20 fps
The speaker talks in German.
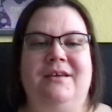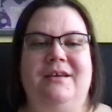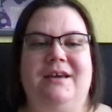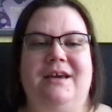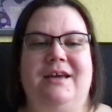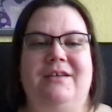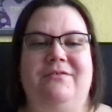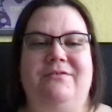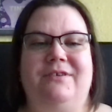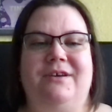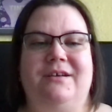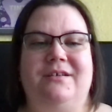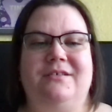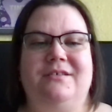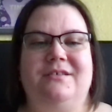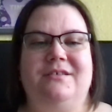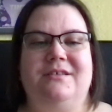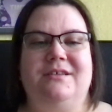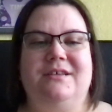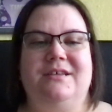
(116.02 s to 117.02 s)

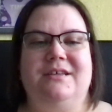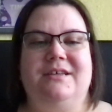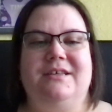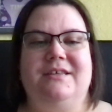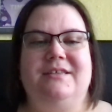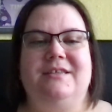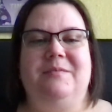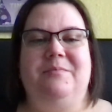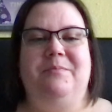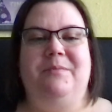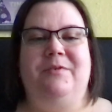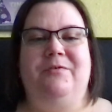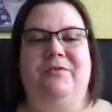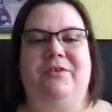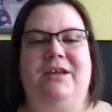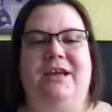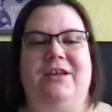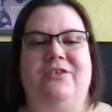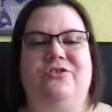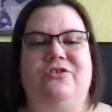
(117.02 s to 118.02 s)
Anfangs sieht man von
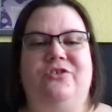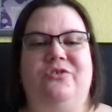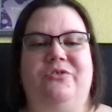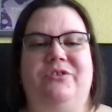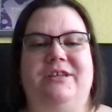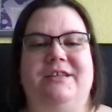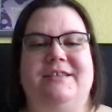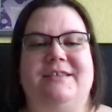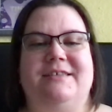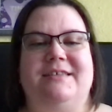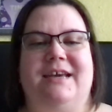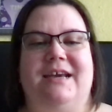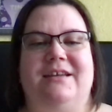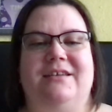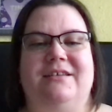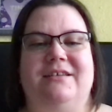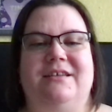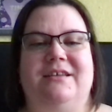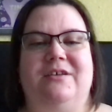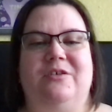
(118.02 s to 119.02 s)
Angel nur diese
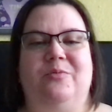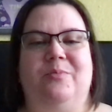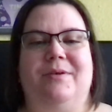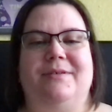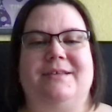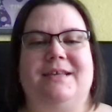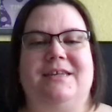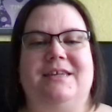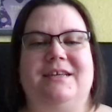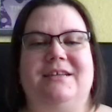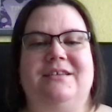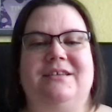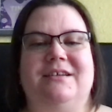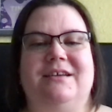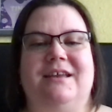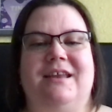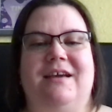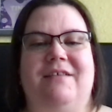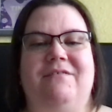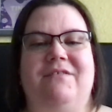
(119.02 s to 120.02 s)
Seite, die übersättigte,
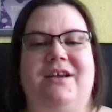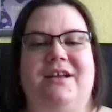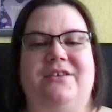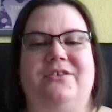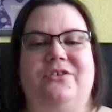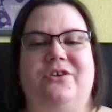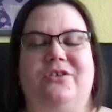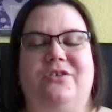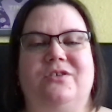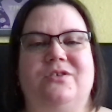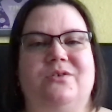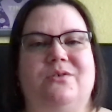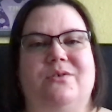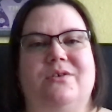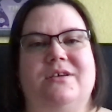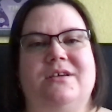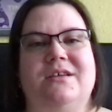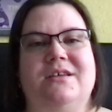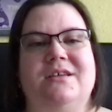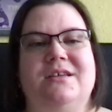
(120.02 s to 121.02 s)
gelangweilte
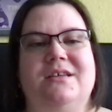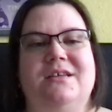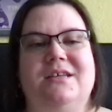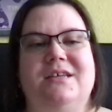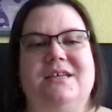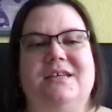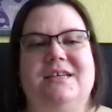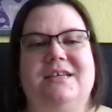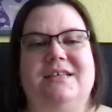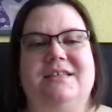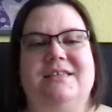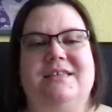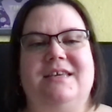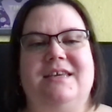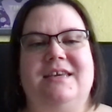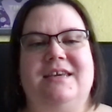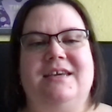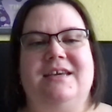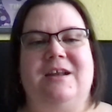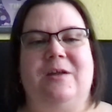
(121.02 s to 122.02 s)
Rotzgöre.
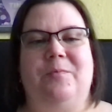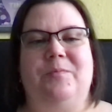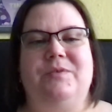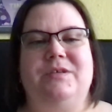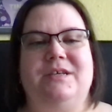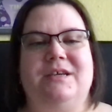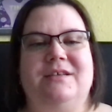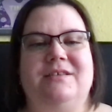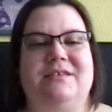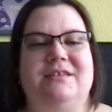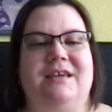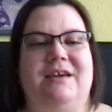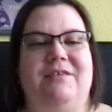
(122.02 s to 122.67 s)
Sie glaubt, sie kann sich